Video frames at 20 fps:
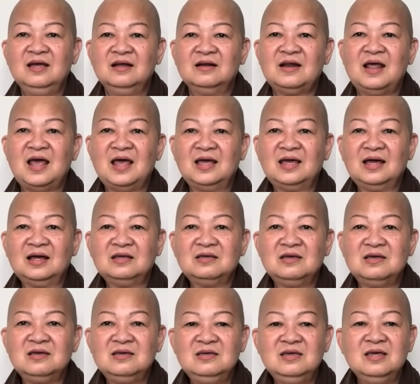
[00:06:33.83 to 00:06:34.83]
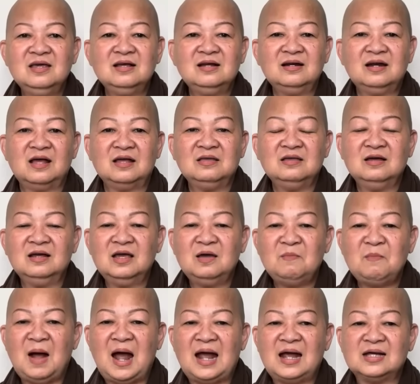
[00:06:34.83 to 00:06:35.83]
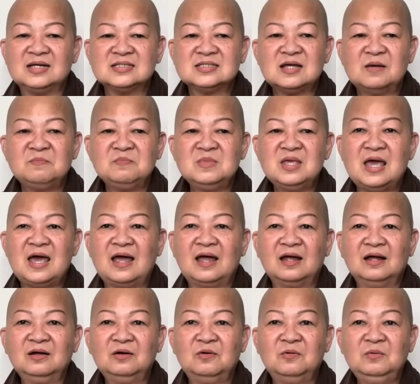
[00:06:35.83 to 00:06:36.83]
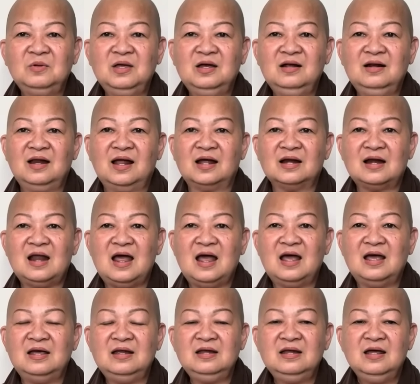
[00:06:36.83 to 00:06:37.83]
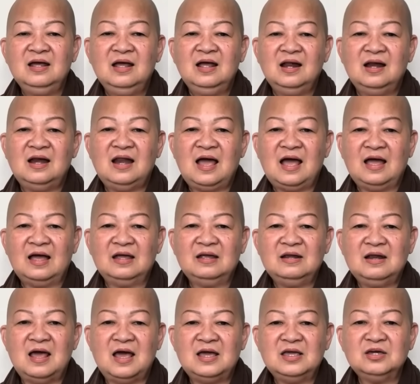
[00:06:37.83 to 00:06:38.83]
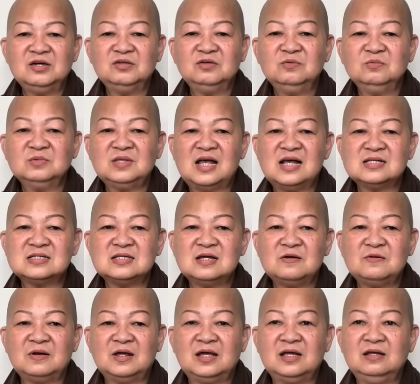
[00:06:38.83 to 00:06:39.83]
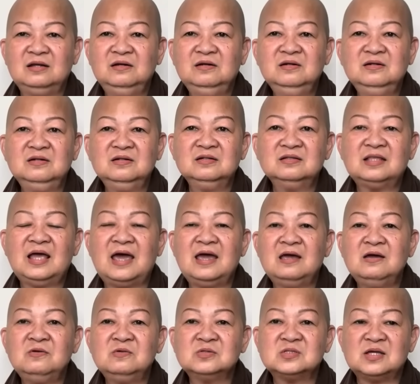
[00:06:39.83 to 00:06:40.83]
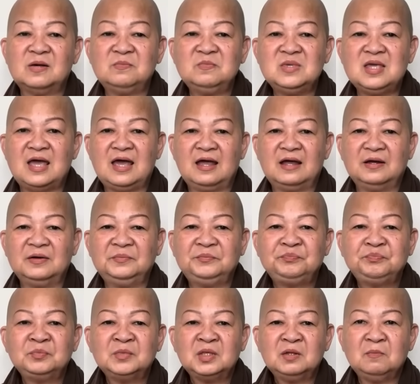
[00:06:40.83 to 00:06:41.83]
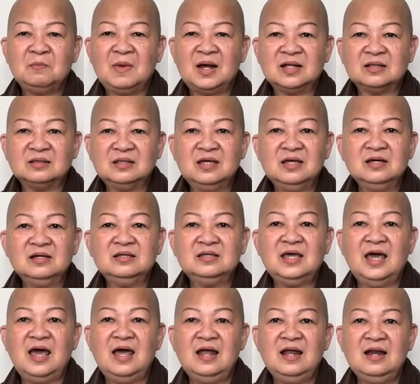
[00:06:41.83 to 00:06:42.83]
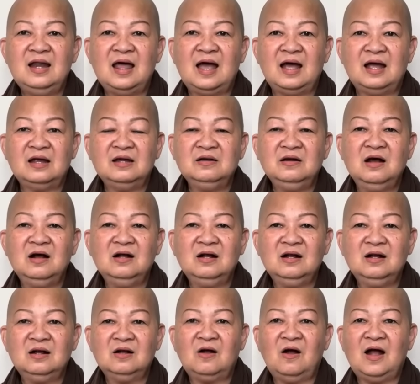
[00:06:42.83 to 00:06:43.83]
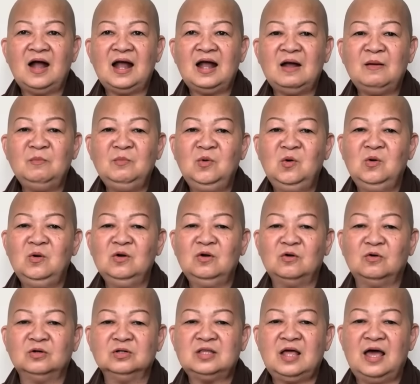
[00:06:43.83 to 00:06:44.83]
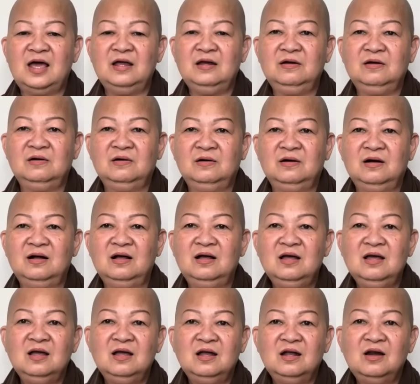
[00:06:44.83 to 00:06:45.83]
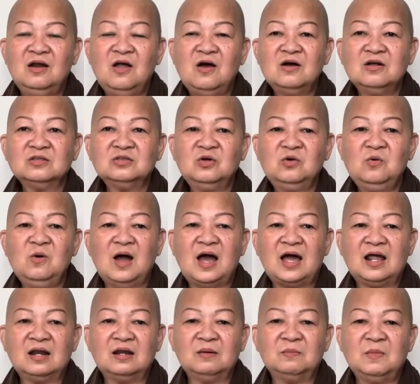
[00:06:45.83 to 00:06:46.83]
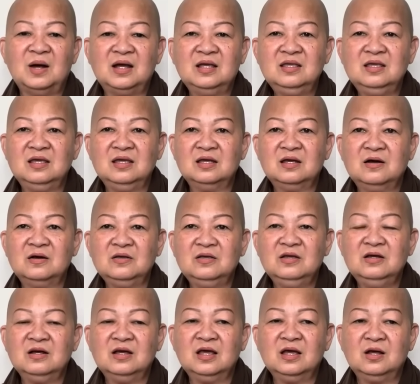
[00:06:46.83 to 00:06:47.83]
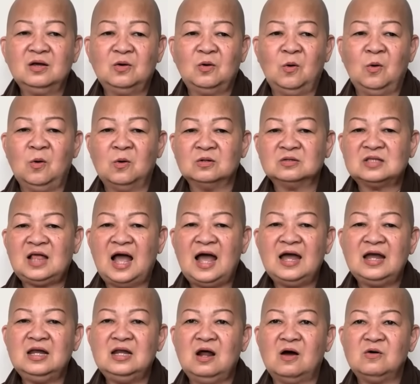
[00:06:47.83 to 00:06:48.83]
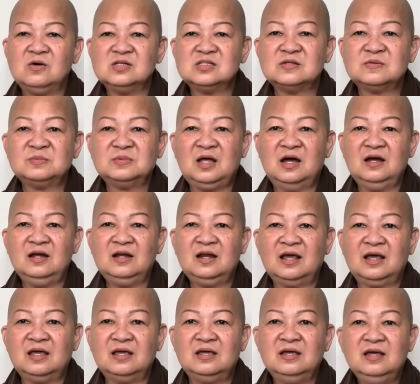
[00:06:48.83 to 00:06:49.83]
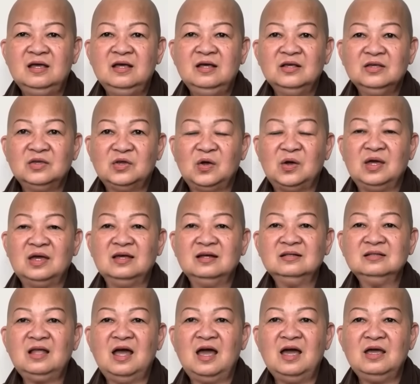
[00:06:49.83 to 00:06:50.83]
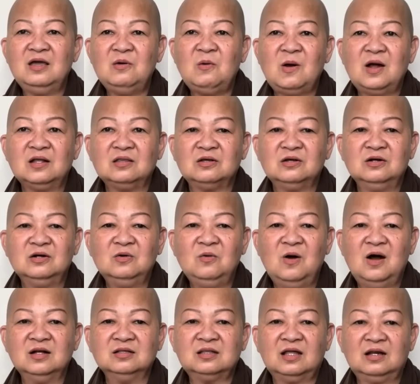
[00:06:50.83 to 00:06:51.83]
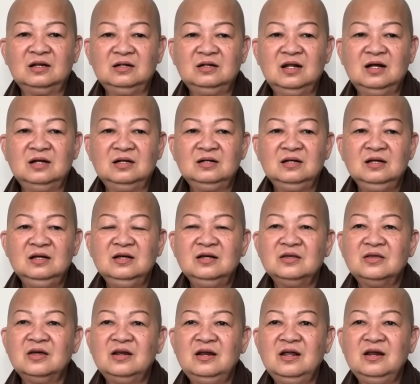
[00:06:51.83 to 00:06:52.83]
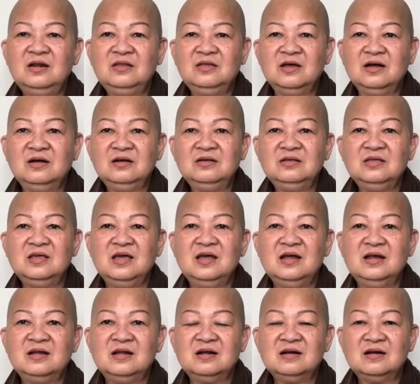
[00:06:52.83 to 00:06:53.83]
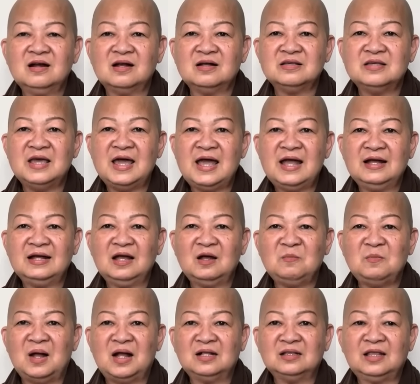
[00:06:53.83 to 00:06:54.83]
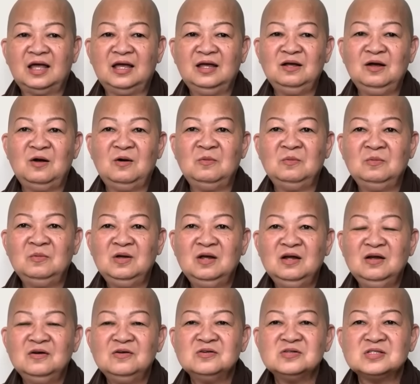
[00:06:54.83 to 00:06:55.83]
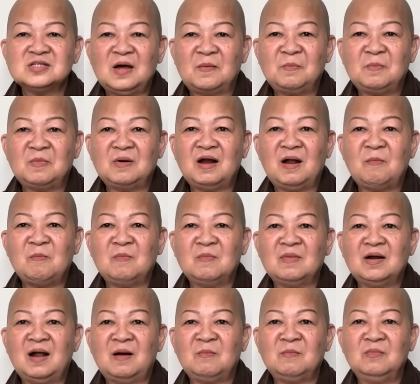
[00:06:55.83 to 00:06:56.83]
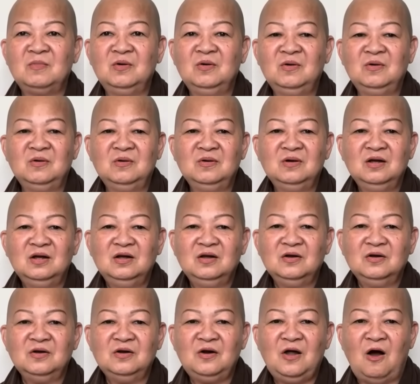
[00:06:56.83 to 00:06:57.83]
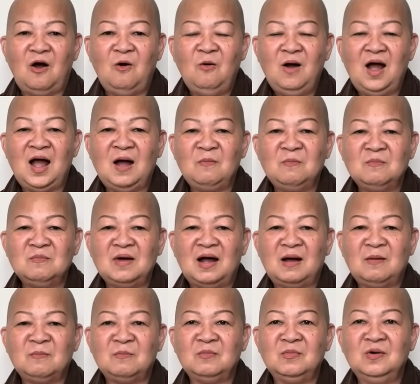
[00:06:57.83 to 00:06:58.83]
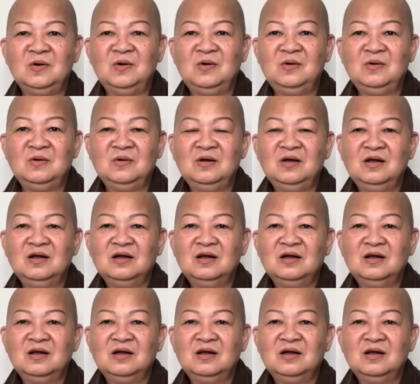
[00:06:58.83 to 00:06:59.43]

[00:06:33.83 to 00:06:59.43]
để các vị viết lại những cái bài sấm giảng, cũng như là để lại để cho chúng ta sau này nương theo sấm giảng mà tiết chế lại, đừng có ham muốn của thế nữa, lo tu hành. Bởi vì coi như cái cuộc thay đổi sắp tới này, chuyển thế qua Thượng Nguồn Thánh Đức, cho nên những gì trên trần gian các bạn thấy không, nó sập rầm rầm luôn, nó nổ ầm ầm luôn